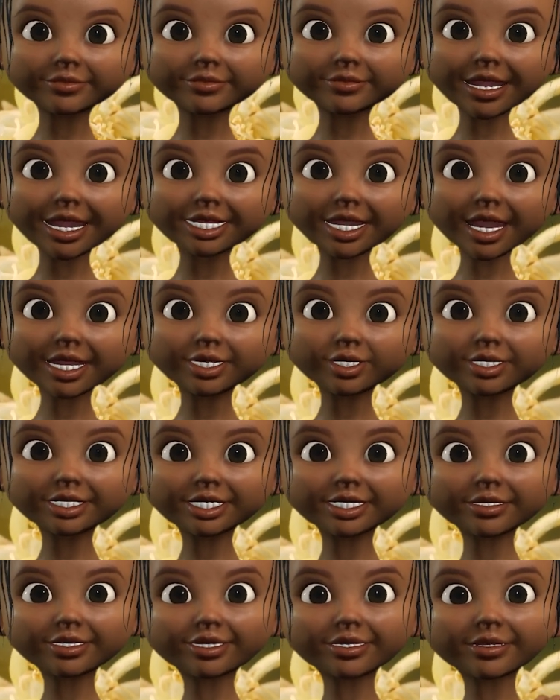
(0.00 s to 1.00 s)
C'est-à-dire
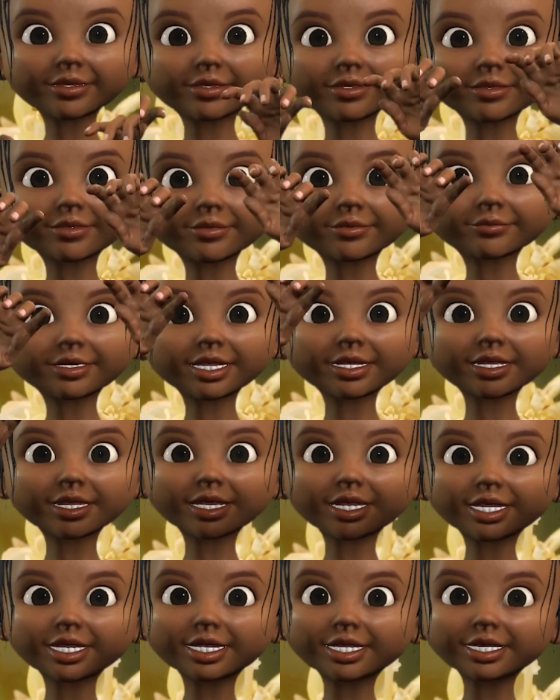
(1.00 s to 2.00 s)
que
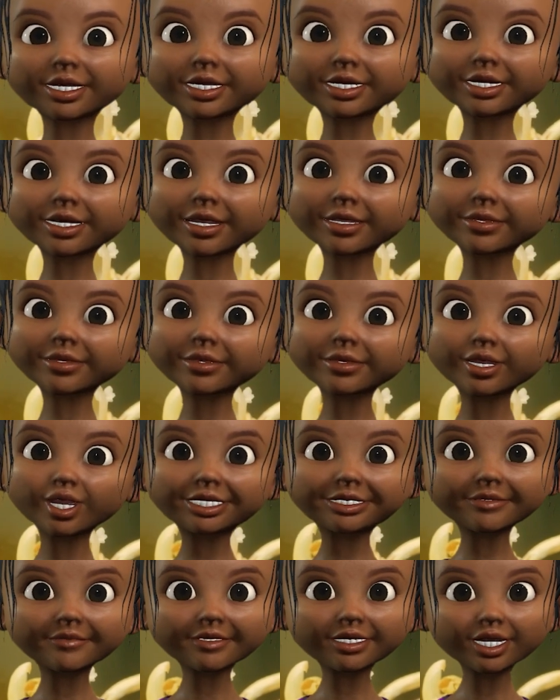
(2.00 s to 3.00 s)
lorsqu'elle butine
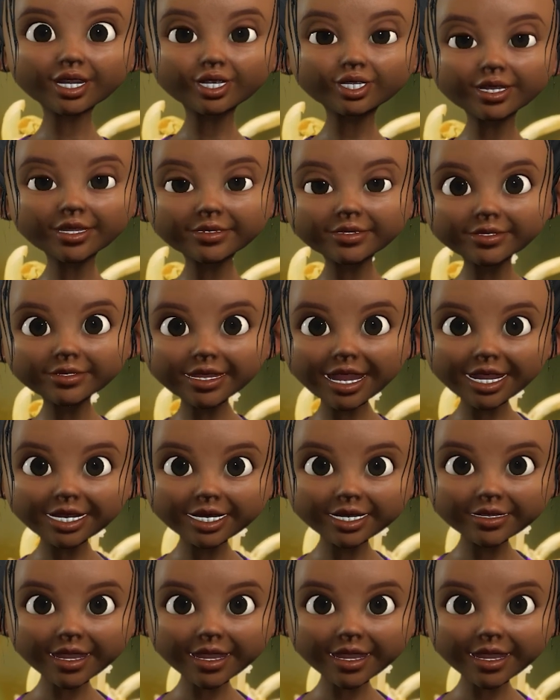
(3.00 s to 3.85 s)
les fleurs, elle